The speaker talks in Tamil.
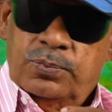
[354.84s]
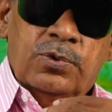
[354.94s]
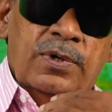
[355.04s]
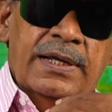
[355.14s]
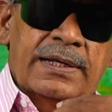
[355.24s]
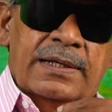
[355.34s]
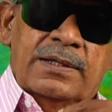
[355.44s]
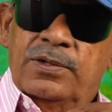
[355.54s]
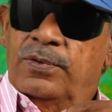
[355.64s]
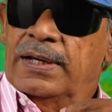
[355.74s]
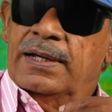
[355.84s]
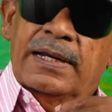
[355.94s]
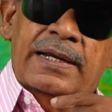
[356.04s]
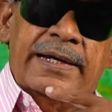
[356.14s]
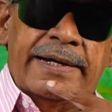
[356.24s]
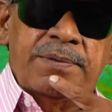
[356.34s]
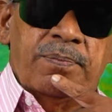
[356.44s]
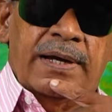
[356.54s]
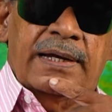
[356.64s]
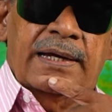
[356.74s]
சொல்கிறாரு இவங்கெல்லாம் நல்லா
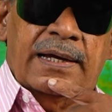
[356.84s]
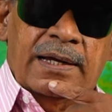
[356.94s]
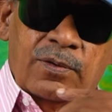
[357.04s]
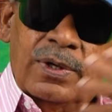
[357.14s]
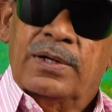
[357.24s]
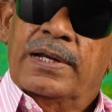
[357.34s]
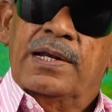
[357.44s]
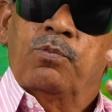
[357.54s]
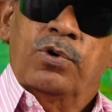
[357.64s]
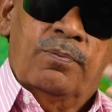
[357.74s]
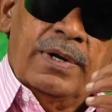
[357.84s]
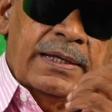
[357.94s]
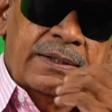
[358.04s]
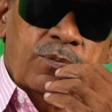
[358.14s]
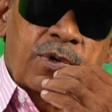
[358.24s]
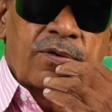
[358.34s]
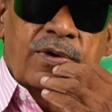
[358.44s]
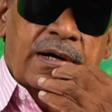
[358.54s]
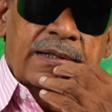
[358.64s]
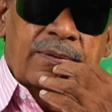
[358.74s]
நடிப்பாங்க உங்களுக்கு நல்ல முகம்லாம் இது
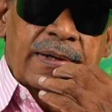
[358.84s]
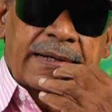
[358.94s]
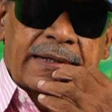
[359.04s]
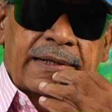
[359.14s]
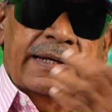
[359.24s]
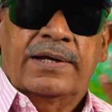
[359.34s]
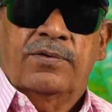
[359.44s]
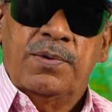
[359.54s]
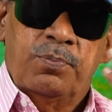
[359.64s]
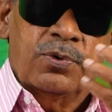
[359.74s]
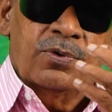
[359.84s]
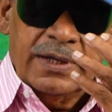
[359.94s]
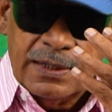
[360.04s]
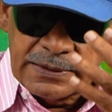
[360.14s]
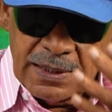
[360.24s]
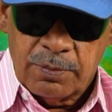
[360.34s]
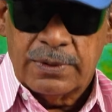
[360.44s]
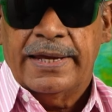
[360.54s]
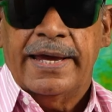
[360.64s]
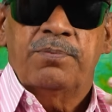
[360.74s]
முகவா இதெல்லாம் இருக்குது நீங்கள் வாய்ப்பு கொடுங்கன்னு சில
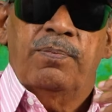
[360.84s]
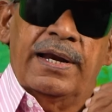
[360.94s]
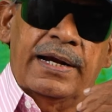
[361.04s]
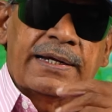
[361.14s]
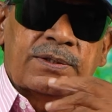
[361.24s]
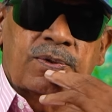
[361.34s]
தயாரிப்பாளர்கிட்ட